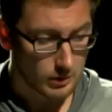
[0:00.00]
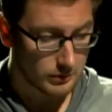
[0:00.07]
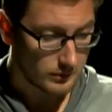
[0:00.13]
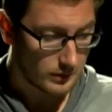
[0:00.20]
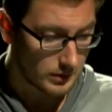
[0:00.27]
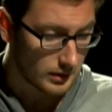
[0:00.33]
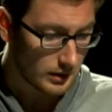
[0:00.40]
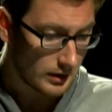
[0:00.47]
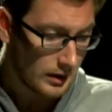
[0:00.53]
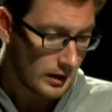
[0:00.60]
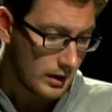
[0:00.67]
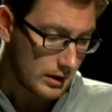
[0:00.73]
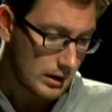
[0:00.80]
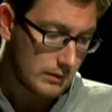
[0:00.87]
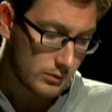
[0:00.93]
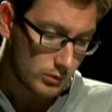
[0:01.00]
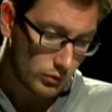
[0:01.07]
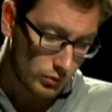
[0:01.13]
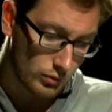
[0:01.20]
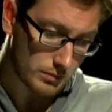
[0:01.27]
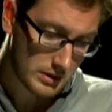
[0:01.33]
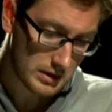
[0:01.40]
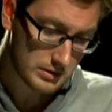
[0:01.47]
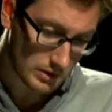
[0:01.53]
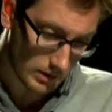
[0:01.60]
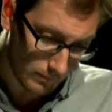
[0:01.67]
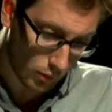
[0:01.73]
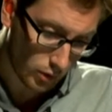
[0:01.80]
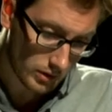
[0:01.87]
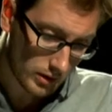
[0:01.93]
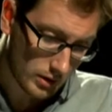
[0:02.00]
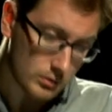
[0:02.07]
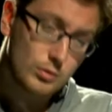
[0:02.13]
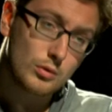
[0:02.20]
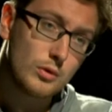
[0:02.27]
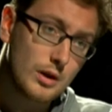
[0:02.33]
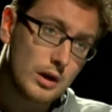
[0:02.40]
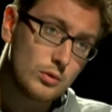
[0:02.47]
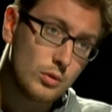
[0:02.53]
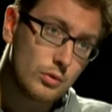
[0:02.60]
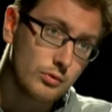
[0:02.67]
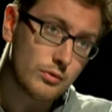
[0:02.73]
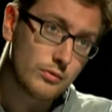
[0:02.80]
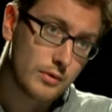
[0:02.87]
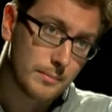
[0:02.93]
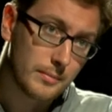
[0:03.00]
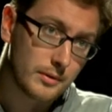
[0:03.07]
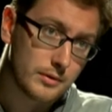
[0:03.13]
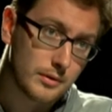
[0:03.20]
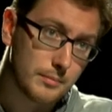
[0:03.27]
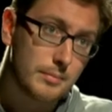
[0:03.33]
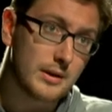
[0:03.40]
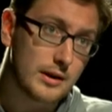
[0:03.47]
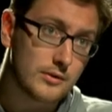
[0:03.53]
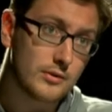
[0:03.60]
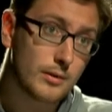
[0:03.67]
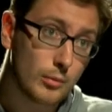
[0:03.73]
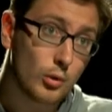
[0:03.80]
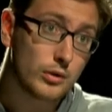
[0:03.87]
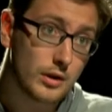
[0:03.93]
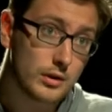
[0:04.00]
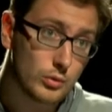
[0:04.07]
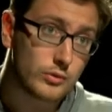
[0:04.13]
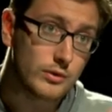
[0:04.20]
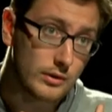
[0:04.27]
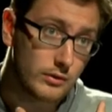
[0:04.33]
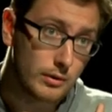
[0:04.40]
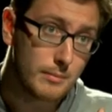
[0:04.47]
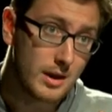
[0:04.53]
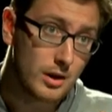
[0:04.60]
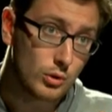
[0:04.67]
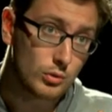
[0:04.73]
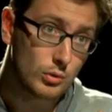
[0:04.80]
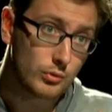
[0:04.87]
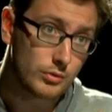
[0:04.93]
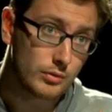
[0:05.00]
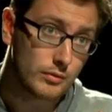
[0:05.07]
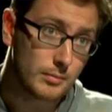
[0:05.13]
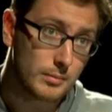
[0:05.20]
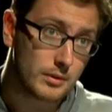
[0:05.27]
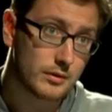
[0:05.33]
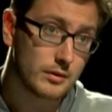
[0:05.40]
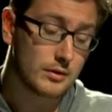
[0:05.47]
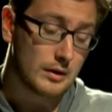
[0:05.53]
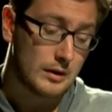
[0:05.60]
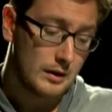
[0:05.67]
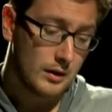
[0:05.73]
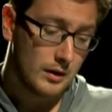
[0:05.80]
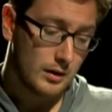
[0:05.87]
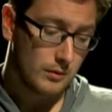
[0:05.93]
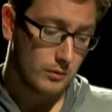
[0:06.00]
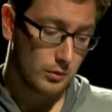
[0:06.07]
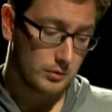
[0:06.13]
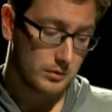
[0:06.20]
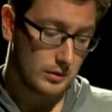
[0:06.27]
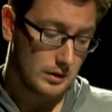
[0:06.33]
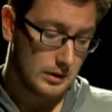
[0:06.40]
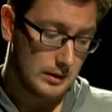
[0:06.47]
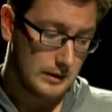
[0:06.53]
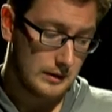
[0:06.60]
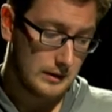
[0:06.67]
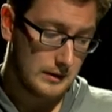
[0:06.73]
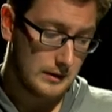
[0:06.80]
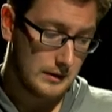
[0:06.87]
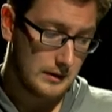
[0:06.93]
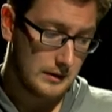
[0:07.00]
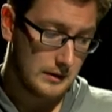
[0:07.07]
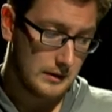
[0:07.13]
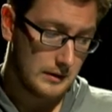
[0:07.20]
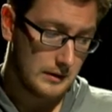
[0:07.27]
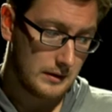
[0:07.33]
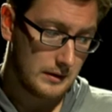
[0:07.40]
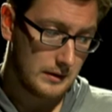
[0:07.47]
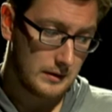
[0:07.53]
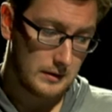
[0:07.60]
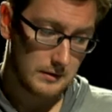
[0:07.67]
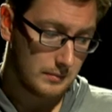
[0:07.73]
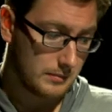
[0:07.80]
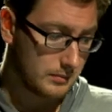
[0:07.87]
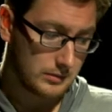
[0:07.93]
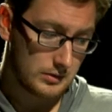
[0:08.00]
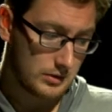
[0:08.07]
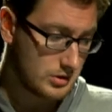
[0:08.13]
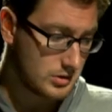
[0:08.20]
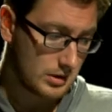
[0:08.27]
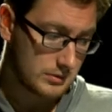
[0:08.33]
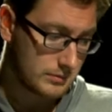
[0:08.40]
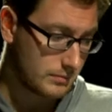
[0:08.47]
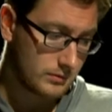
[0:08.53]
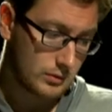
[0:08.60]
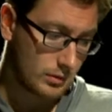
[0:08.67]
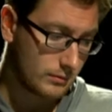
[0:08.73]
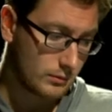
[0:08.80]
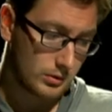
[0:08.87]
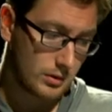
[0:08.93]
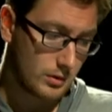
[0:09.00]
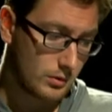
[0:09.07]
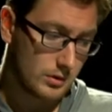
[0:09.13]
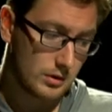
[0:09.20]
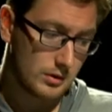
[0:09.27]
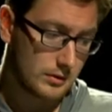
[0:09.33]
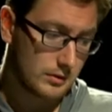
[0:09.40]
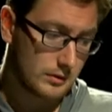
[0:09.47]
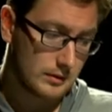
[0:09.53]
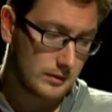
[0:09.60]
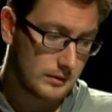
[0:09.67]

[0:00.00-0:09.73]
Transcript: развития я вижу, что у меня есть работа, которую я должен выполнить перед собой, да, то есть угу. я себе ее должен выполнить. Вот. И сейчас все равно где ее делать.